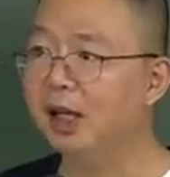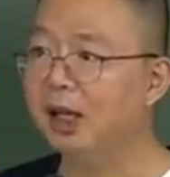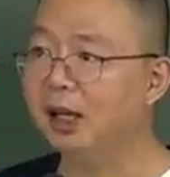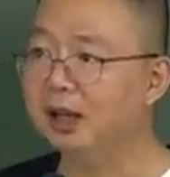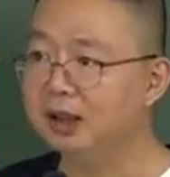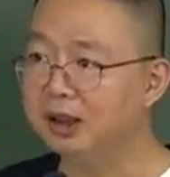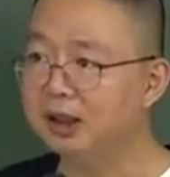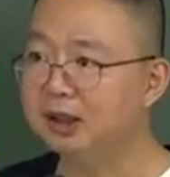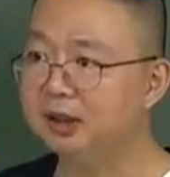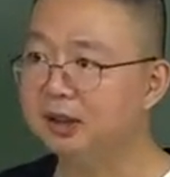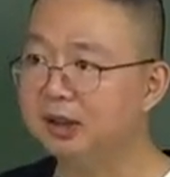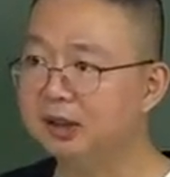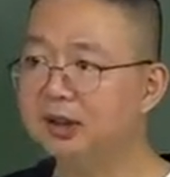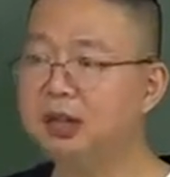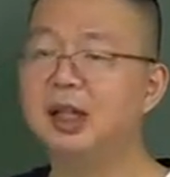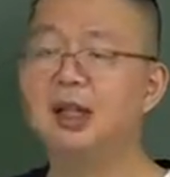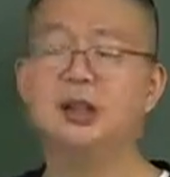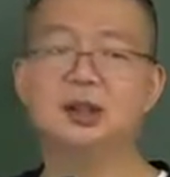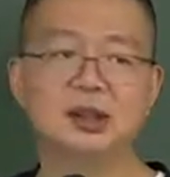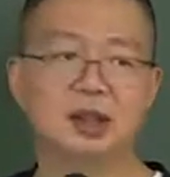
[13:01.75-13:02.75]
아시겠죠?
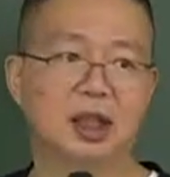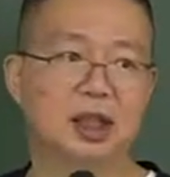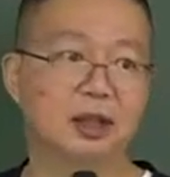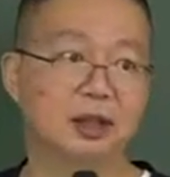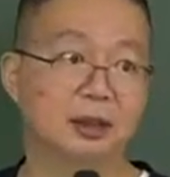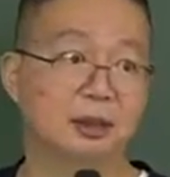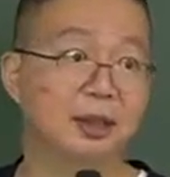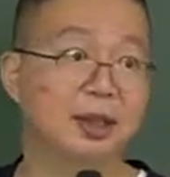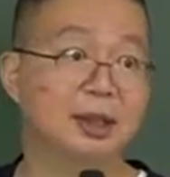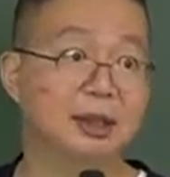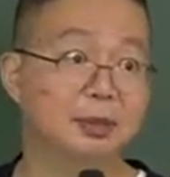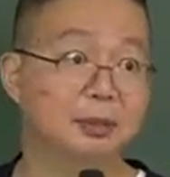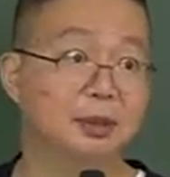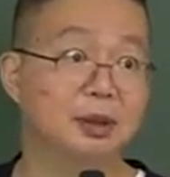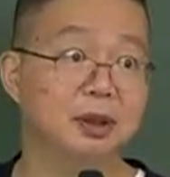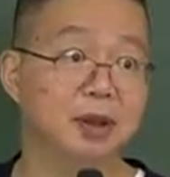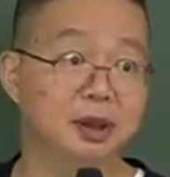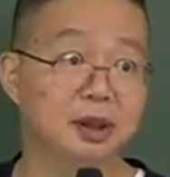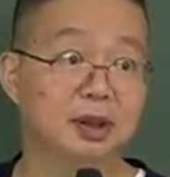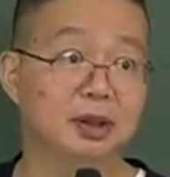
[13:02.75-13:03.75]
그래서 제가 이제
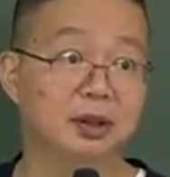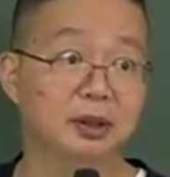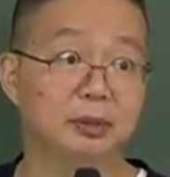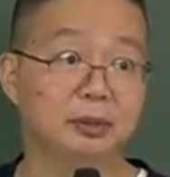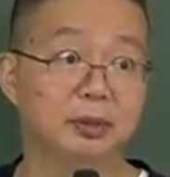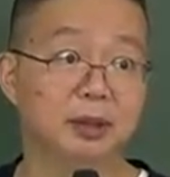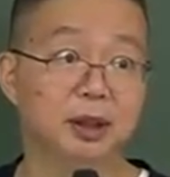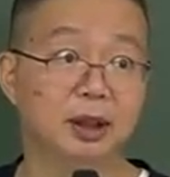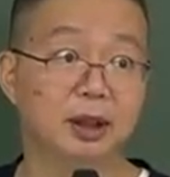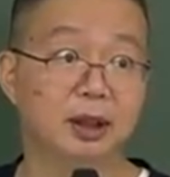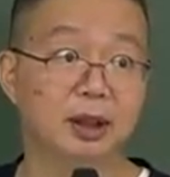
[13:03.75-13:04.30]
말씀을 드리는 겁니다.